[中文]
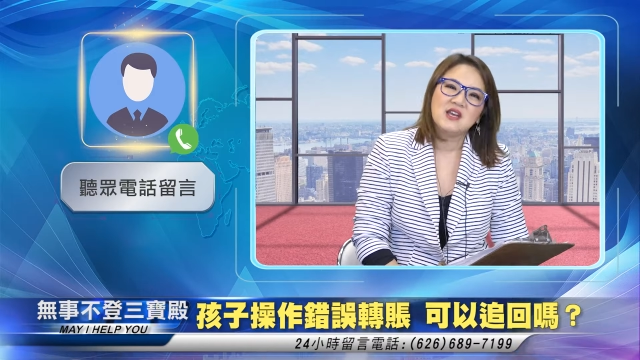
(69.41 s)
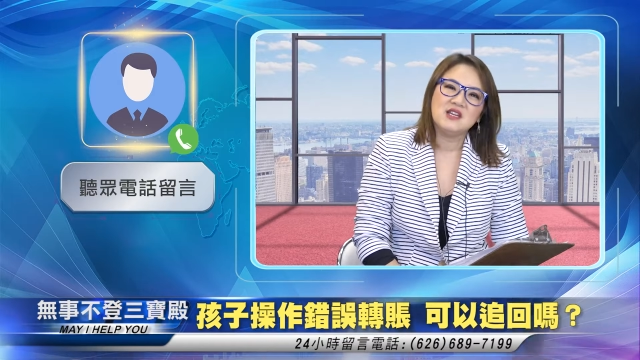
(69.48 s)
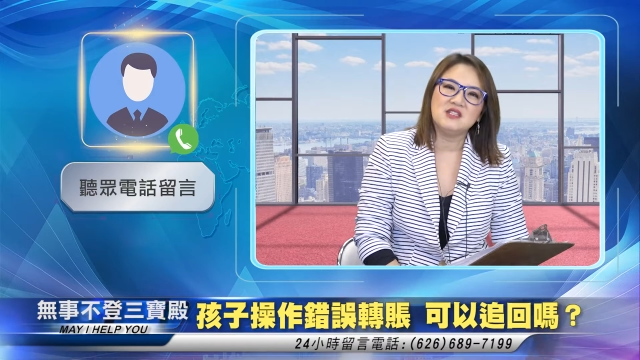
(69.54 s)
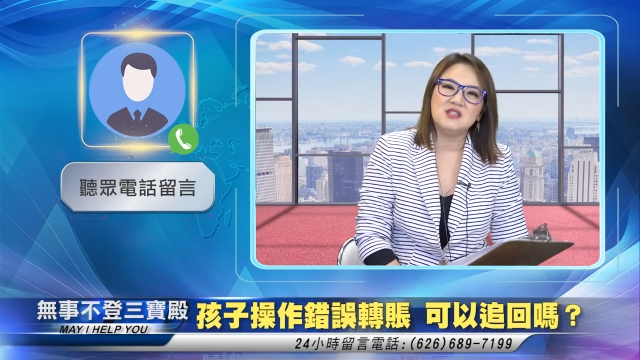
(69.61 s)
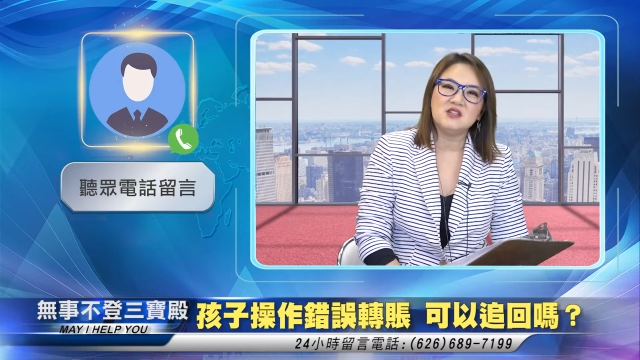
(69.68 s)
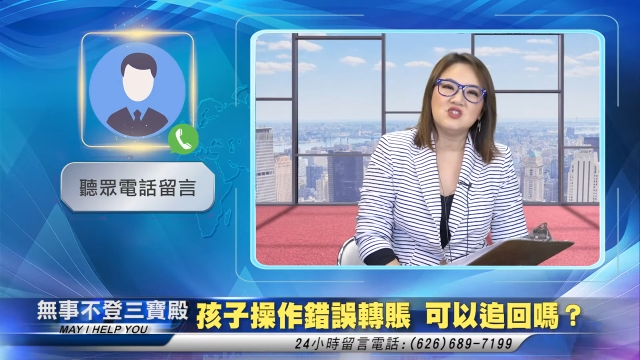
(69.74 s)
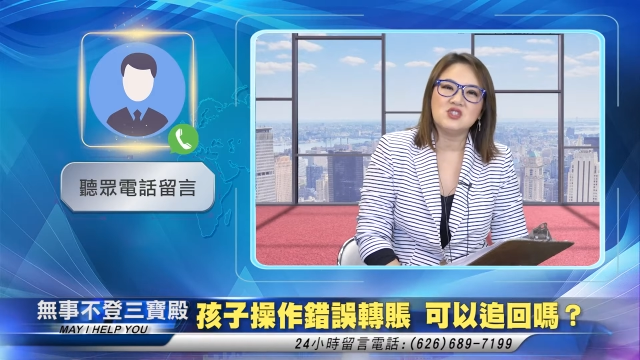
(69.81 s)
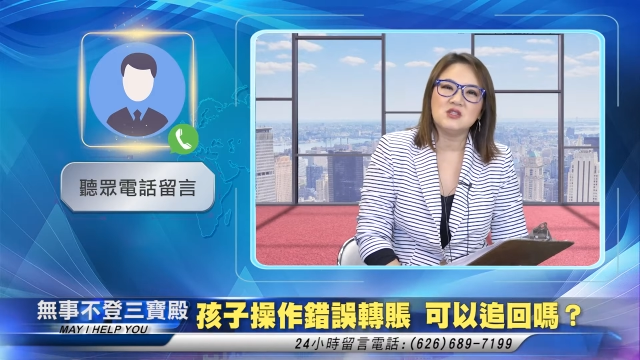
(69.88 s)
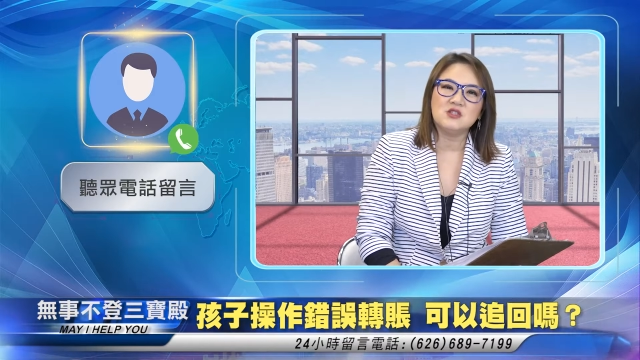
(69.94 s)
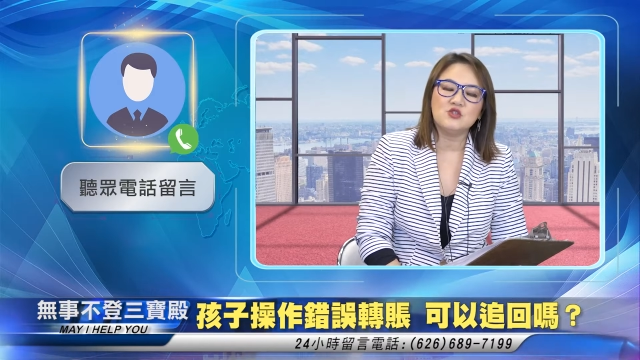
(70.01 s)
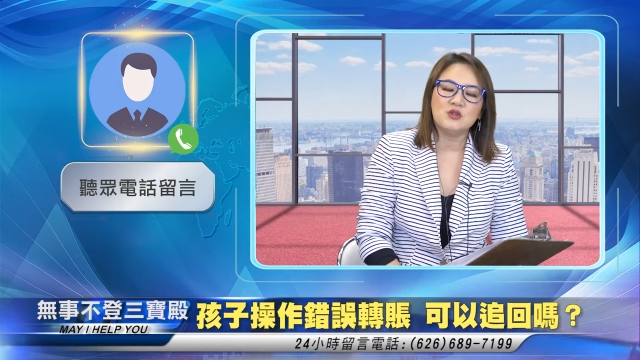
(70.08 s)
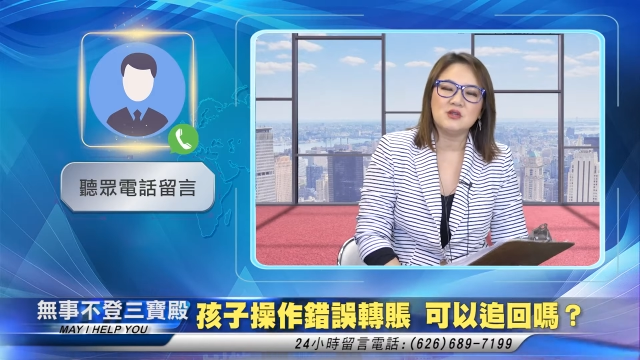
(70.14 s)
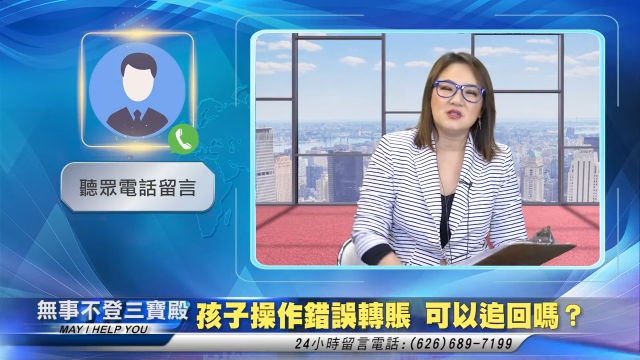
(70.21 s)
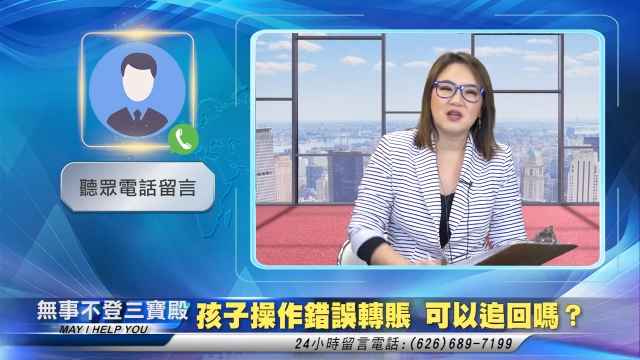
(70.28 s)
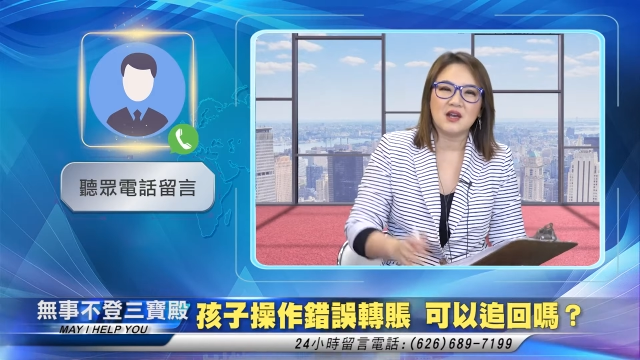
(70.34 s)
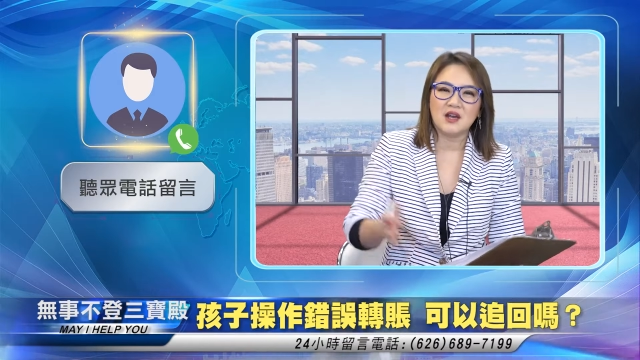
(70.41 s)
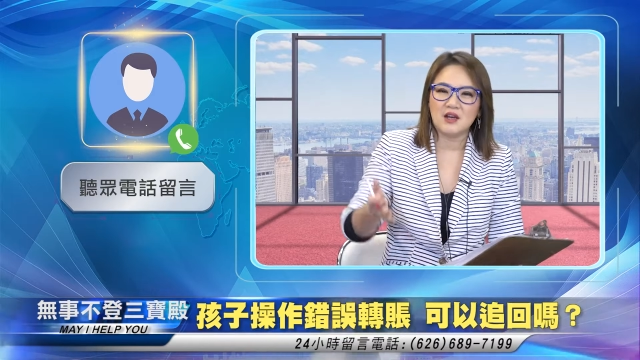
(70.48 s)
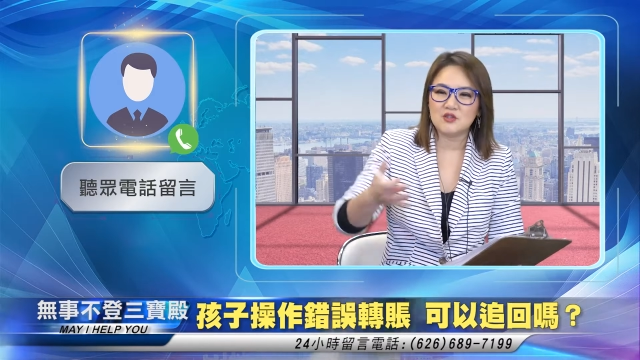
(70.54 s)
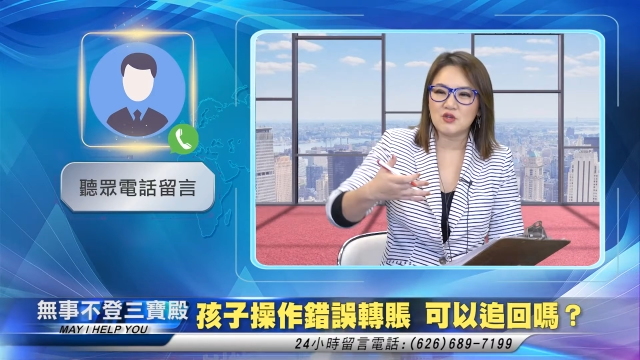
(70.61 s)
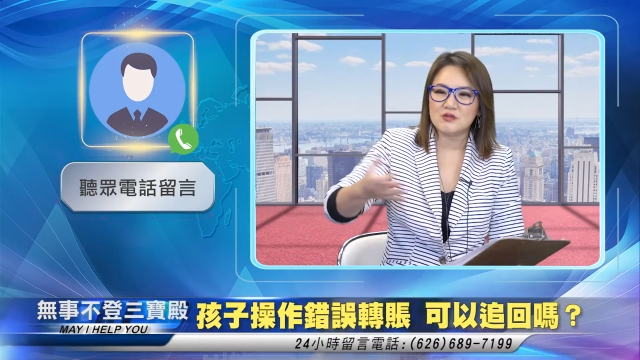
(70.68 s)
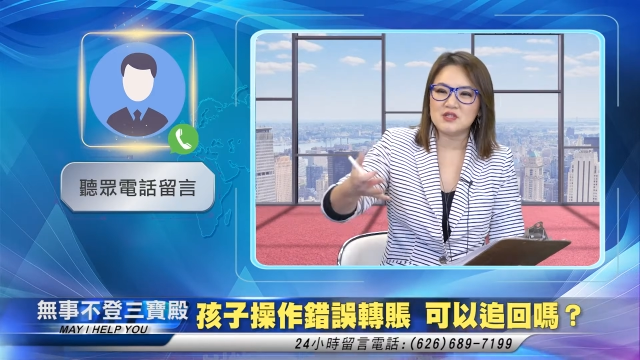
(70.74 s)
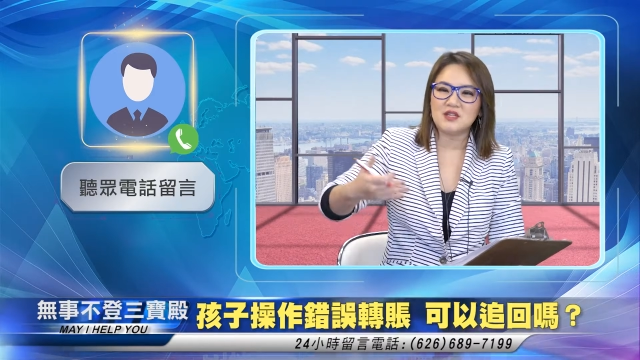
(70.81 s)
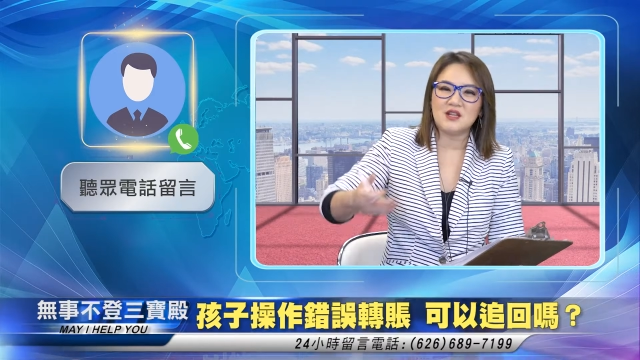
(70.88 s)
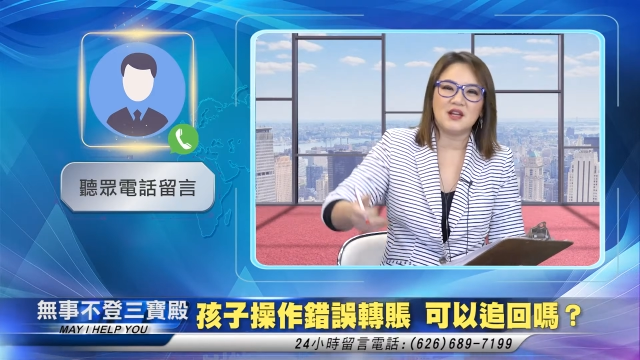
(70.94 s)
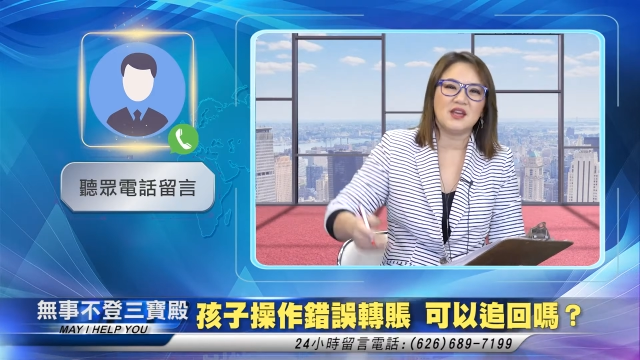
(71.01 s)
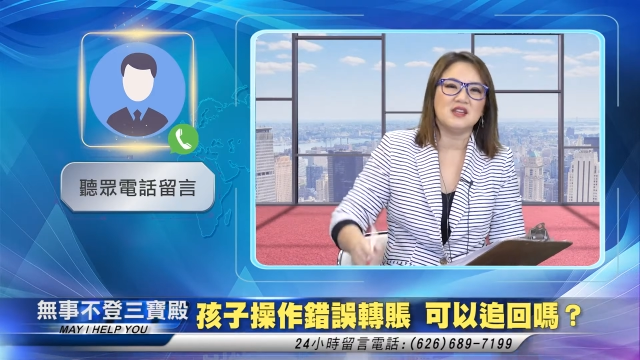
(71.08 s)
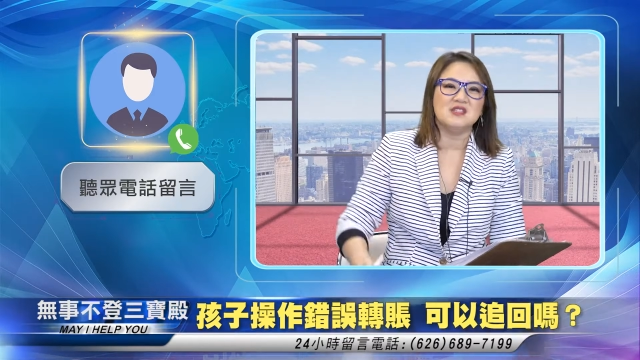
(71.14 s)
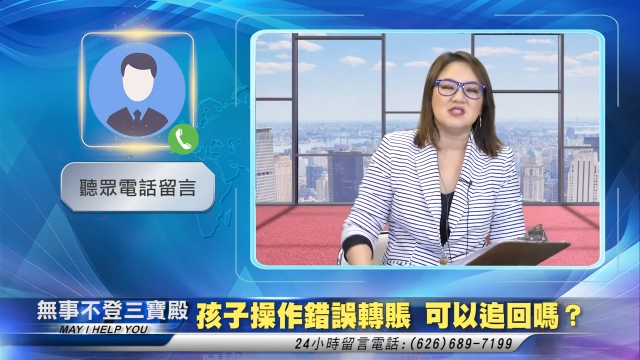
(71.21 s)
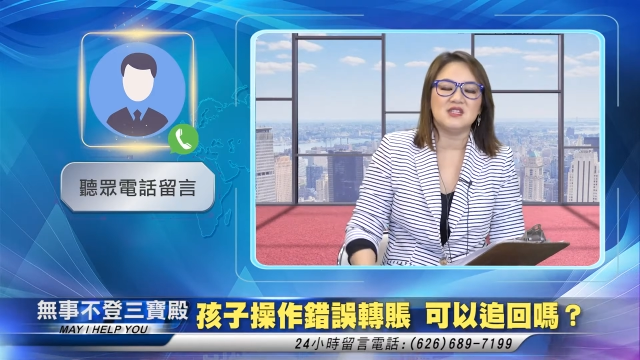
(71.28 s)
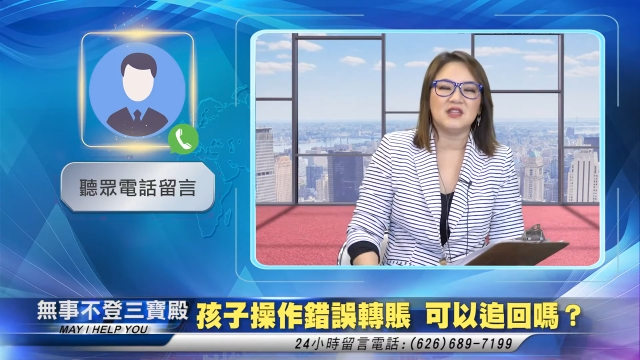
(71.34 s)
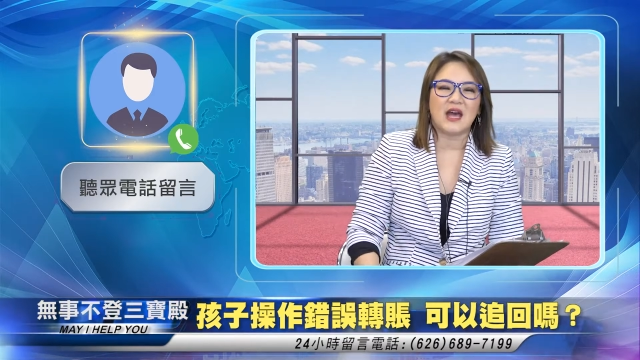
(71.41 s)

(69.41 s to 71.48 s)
已经失去这个中间的联系，